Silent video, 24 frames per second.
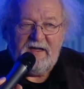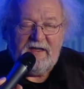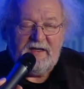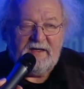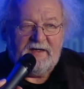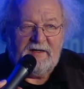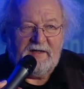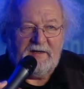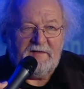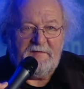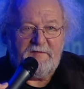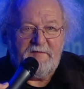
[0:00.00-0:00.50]

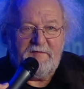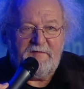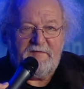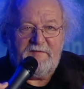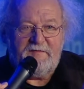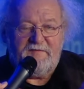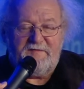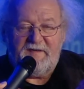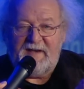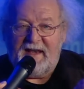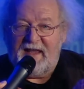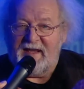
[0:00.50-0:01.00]
Äh,
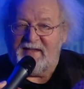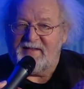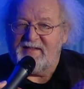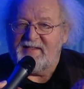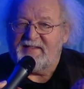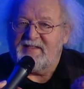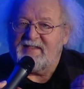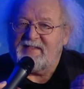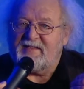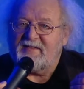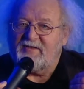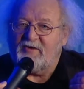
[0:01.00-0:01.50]
vielleicht ist
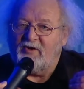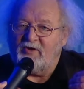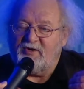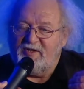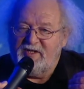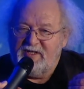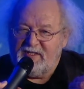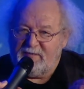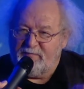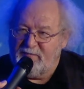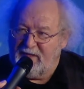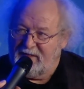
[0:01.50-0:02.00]
es doch
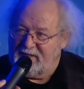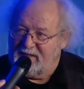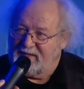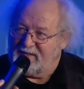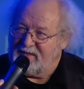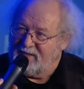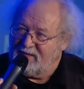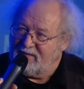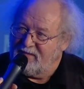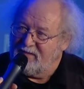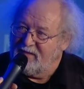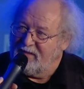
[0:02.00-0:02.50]
nicht mehr das
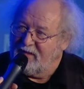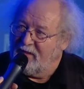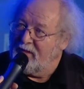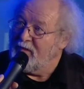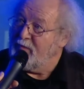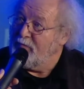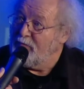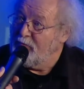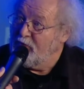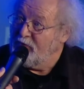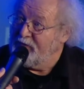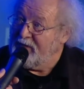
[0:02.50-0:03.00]
richtige
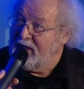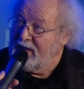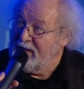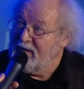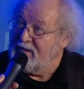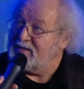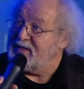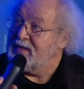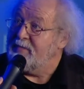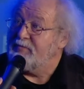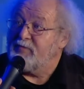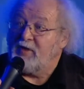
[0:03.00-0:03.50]
Modell.
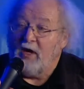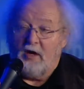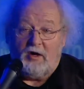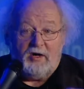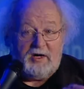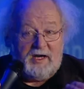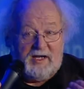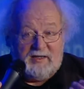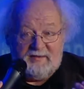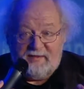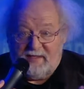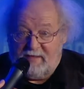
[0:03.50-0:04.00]
Es gibt ja auch
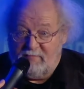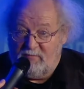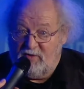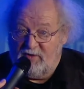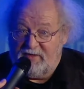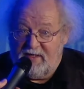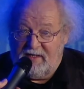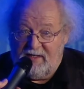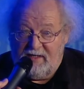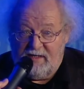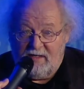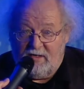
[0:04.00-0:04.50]
andere
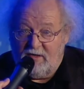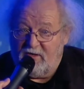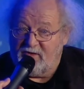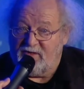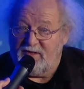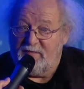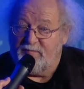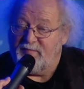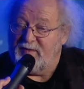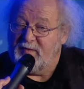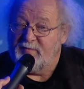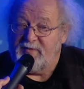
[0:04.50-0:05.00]
Modelle, auch
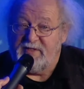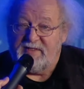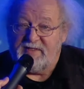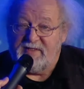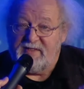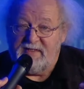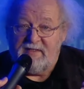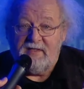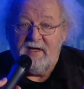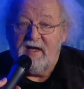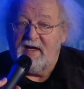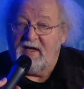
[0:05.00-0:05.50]
die
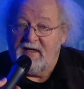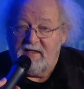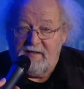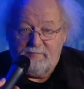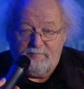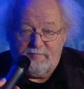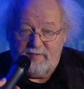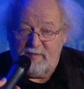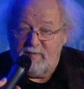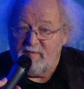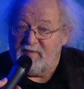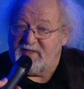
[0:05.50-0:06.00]
BBC.
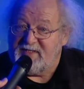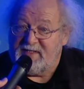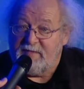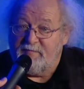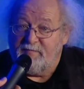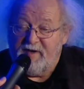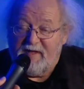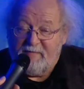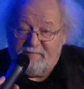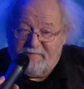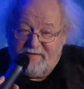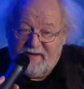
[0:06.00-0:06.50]
BBC
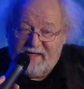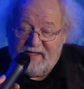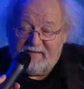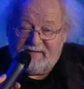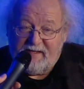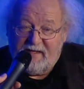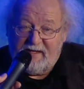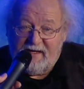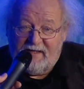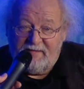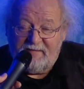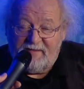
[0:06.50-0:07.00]
pflegt
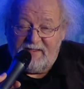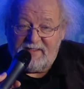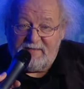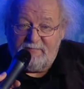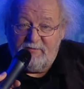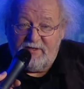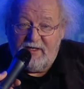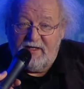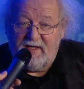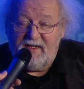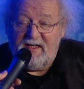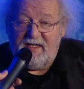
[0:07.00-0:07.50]
ein anderes
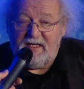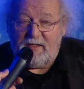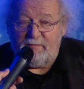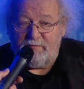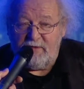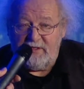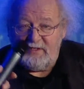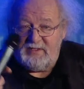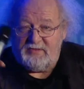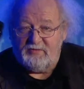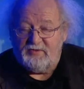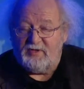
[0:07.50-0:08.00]
Modell. Ich
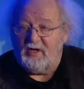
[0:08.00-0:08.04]
bin.